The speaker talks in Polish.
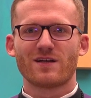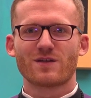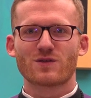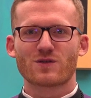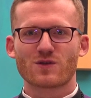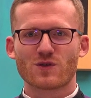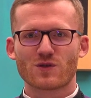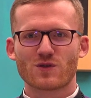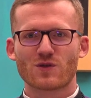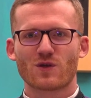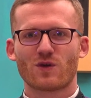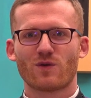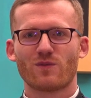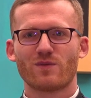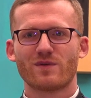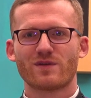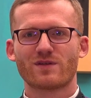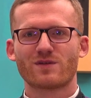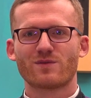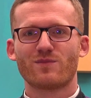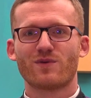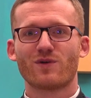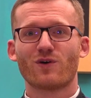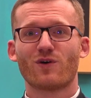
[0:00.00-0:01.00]
Co
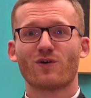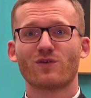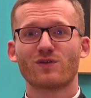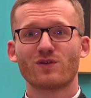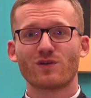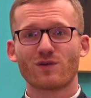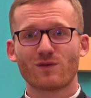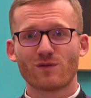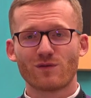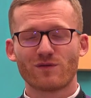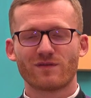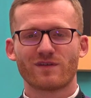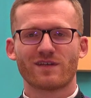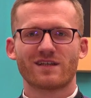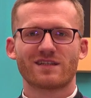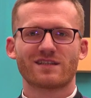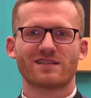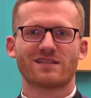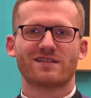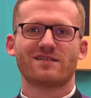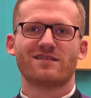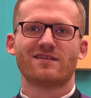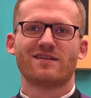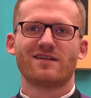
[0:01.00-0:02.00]
zrobić, by oni
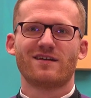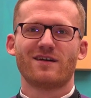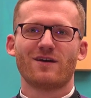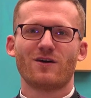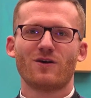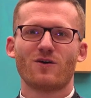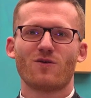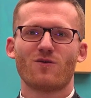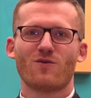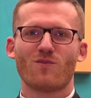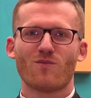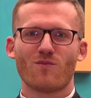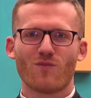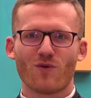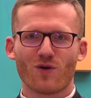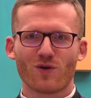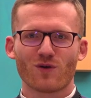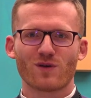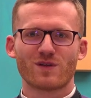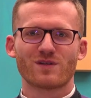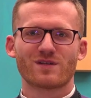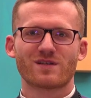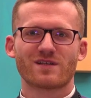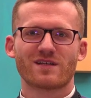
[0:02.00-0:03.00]
również
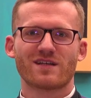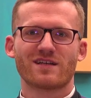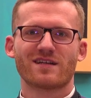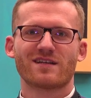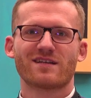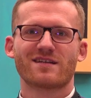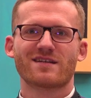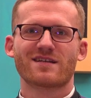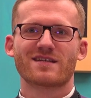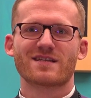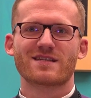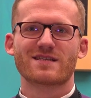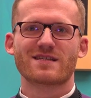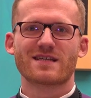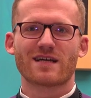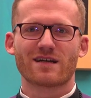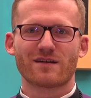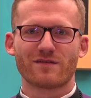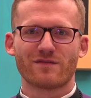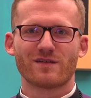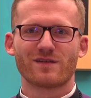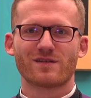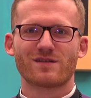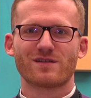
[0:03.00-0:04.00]
mogli się
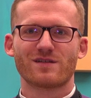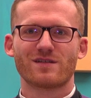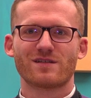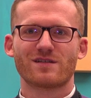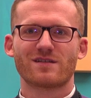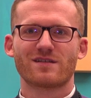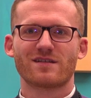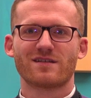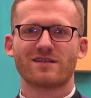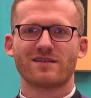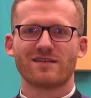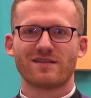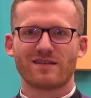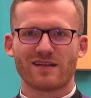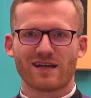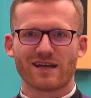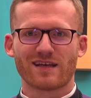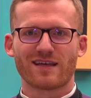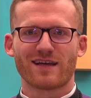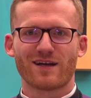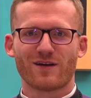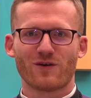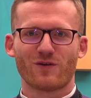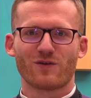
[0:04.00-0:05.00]
zachwycić,
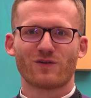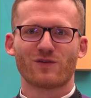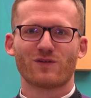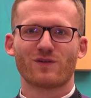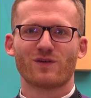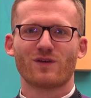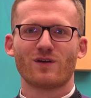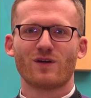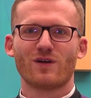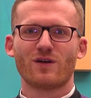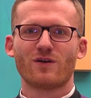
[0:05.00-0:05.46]
tak jak on,